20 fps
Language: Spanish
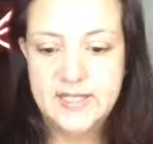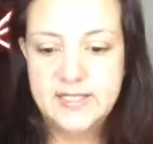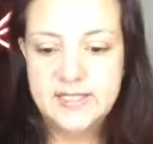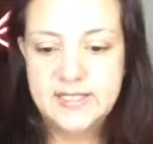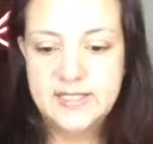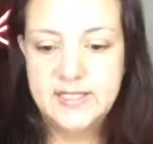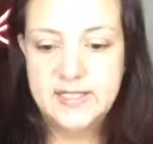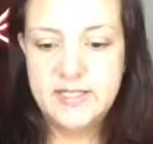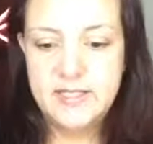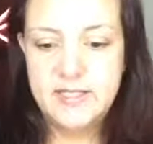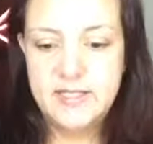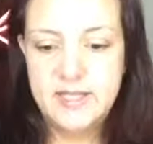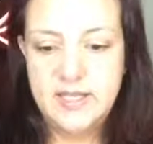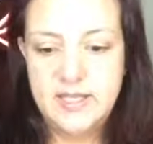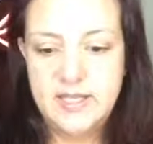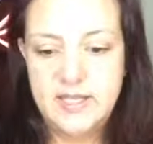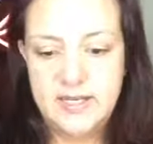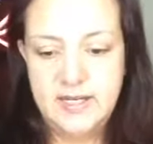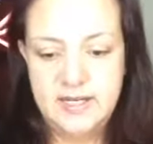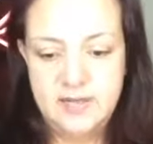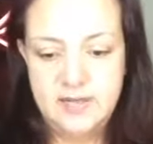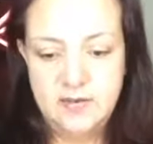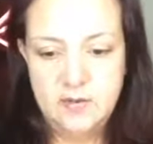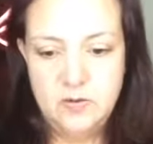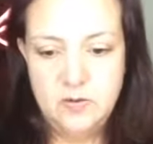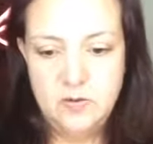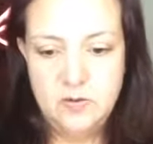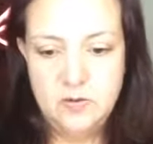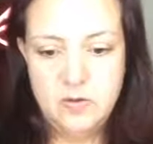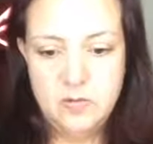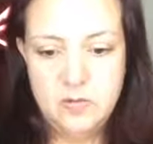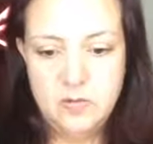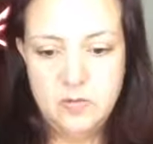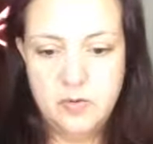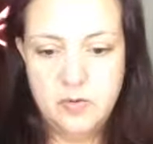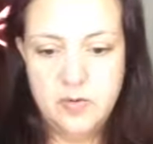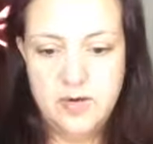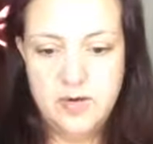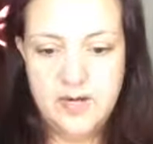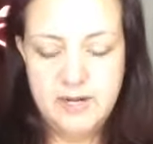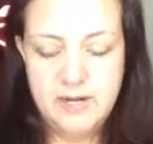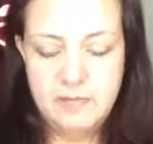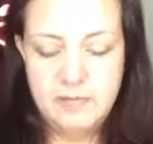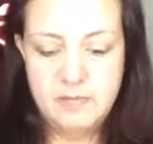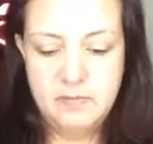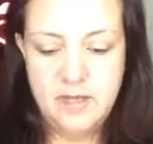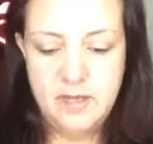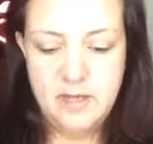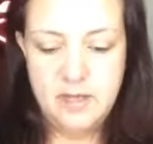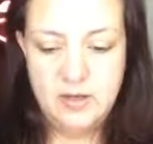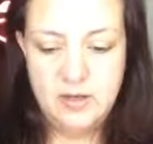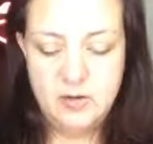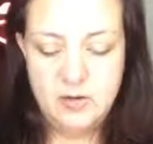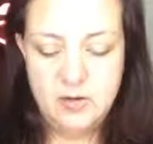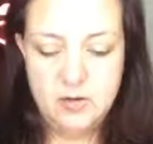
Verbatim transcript: si quieren, pónganme